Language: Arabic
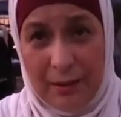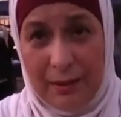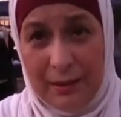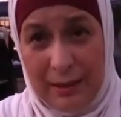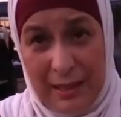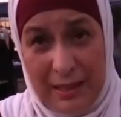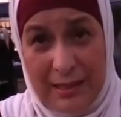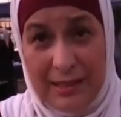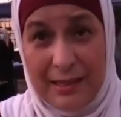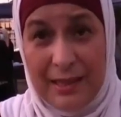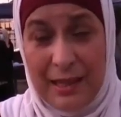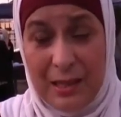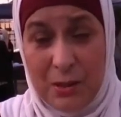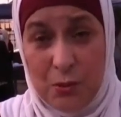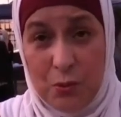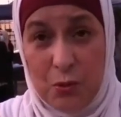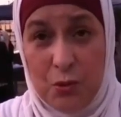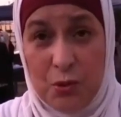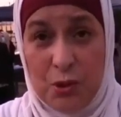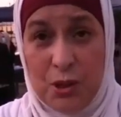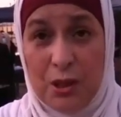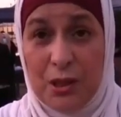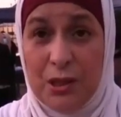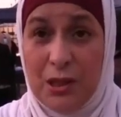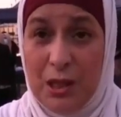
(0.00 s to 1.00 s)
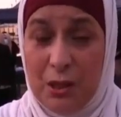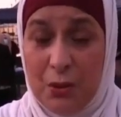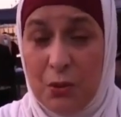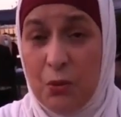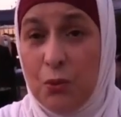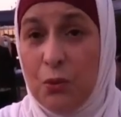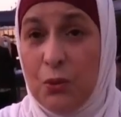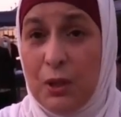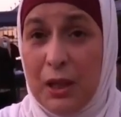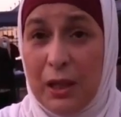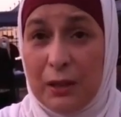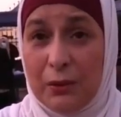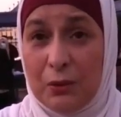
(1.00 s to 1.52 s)
كاس غازوز
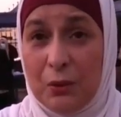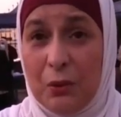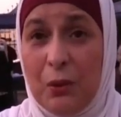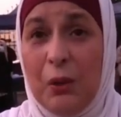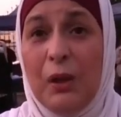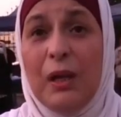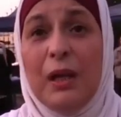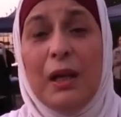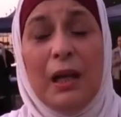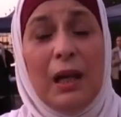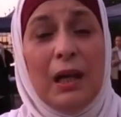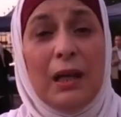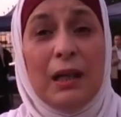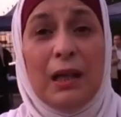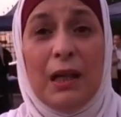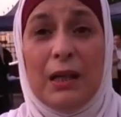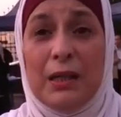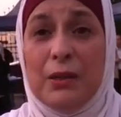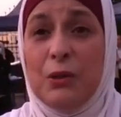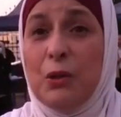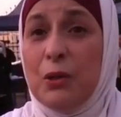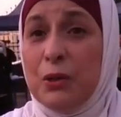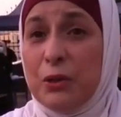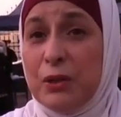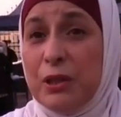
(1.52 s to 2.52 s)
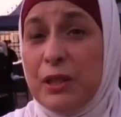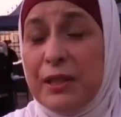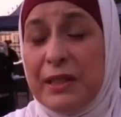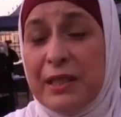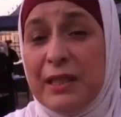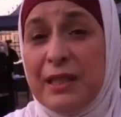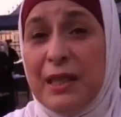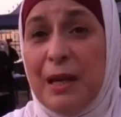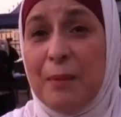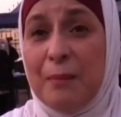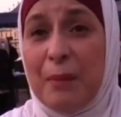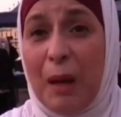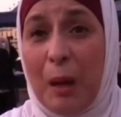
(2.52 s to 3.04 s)
ياكلوا غاطو ثلاث
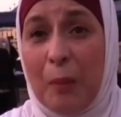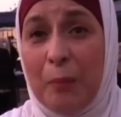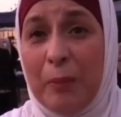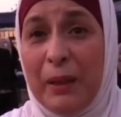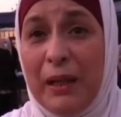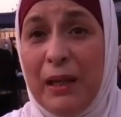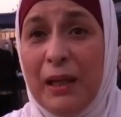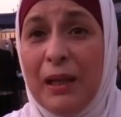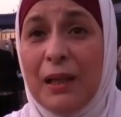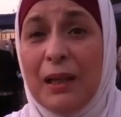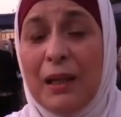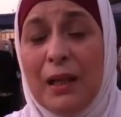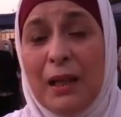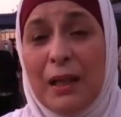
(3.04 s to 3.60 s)
ايام قبل